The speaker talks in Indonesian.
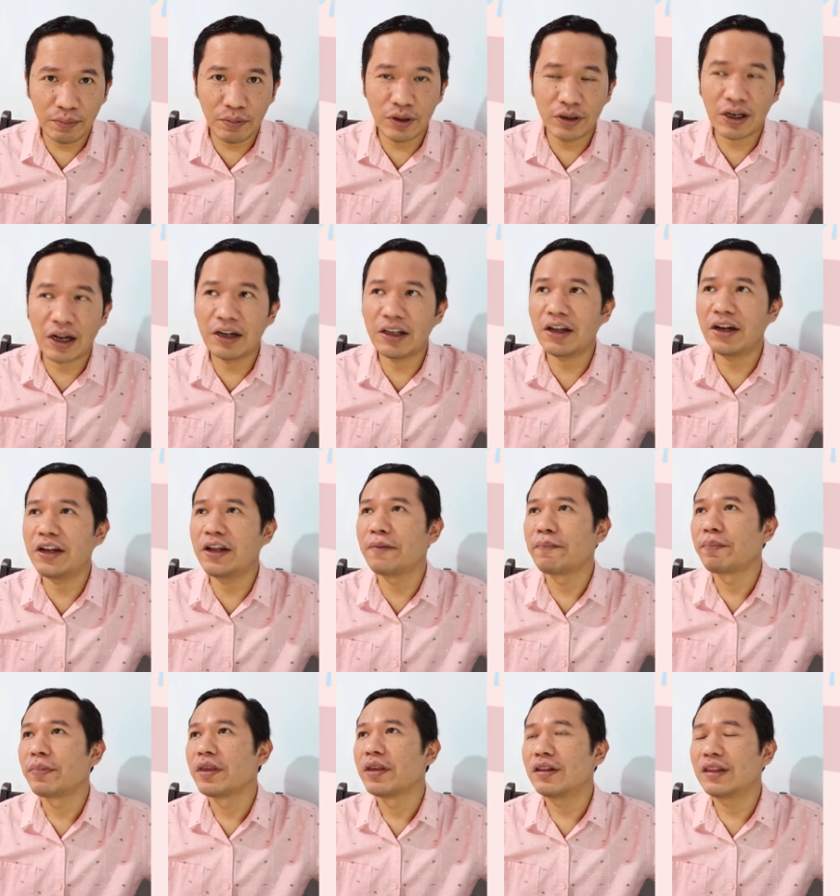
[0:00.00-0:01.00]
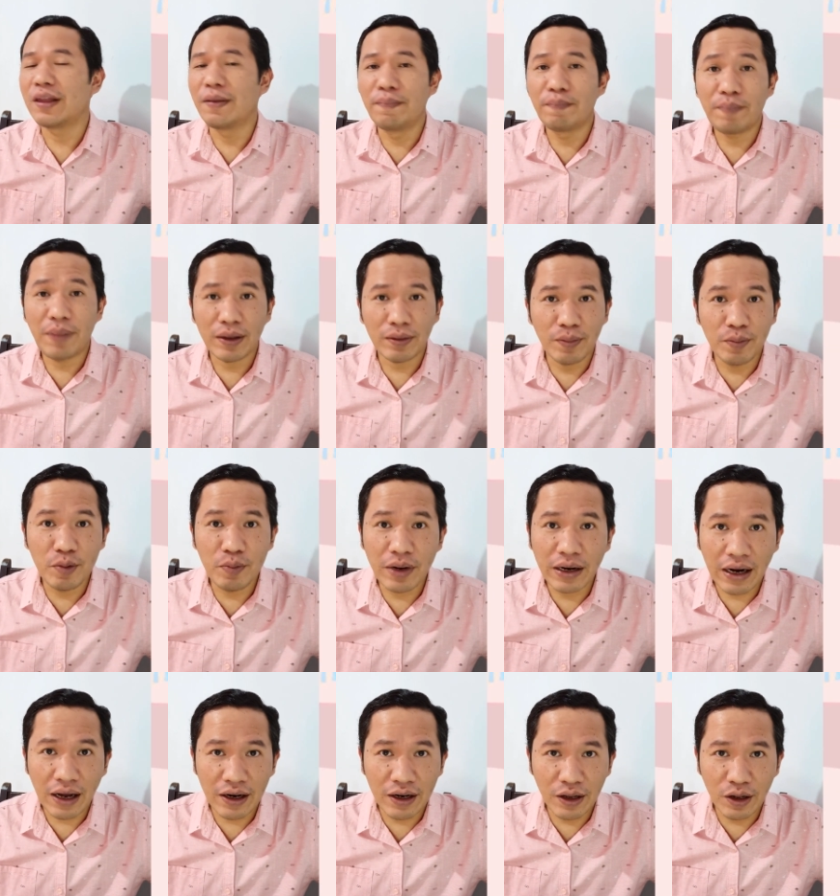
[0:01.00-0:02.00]
Misalnya nih, tempat
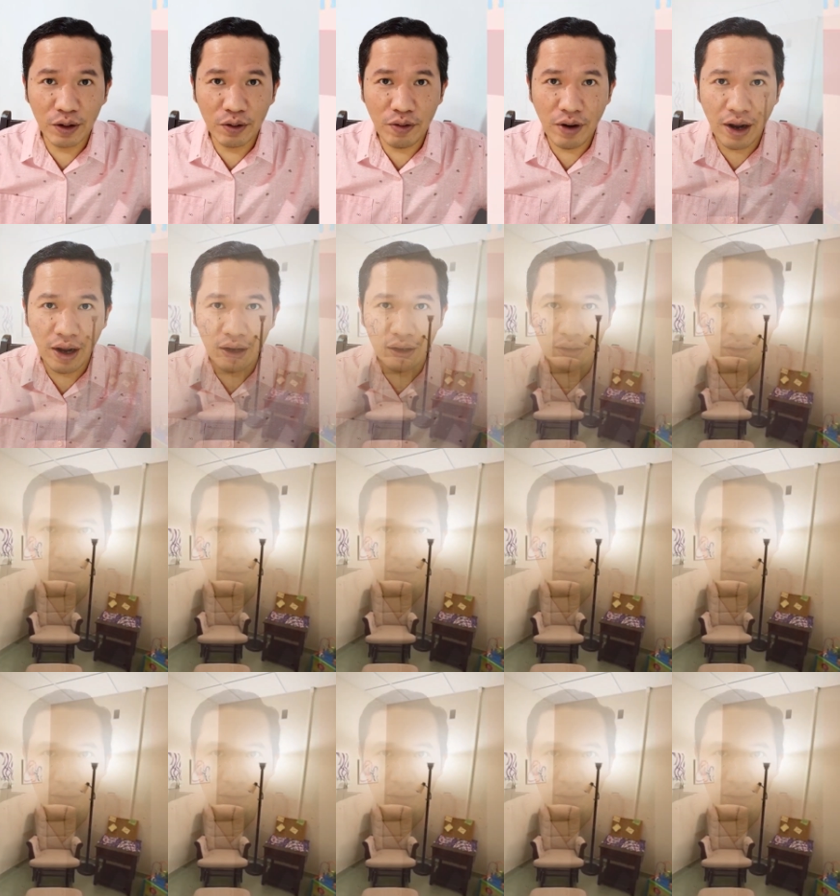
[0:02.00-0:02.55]
memerah di ruang